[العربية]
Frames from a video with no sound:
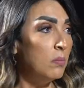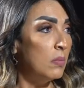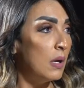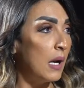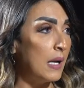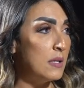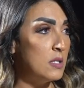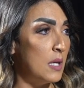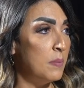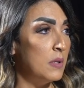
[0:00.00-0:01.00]
ام
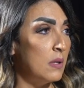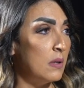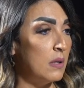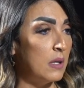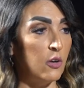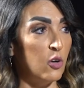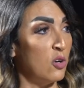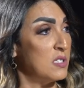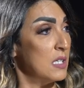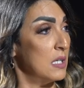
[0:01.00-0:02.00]
عندي ابن آه، كان
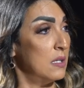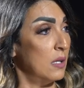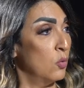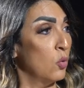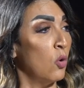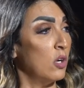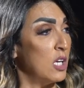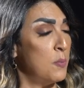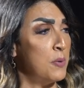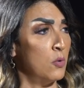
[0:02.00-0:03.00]
رياضي جدا وجول
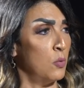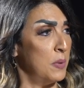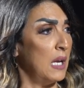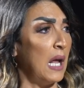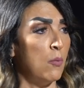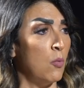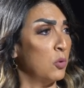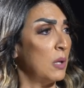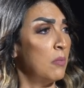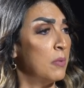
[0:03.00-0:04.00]
كيبر وبيلعب
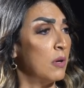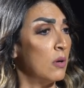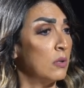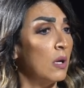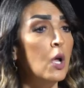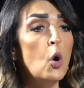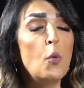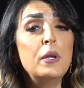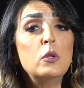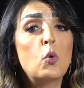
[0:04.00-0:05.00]
ومهتم بالرياضه
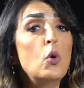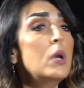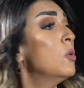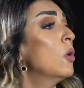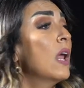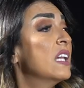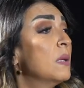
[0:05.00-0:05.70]
وبنت كل ميولها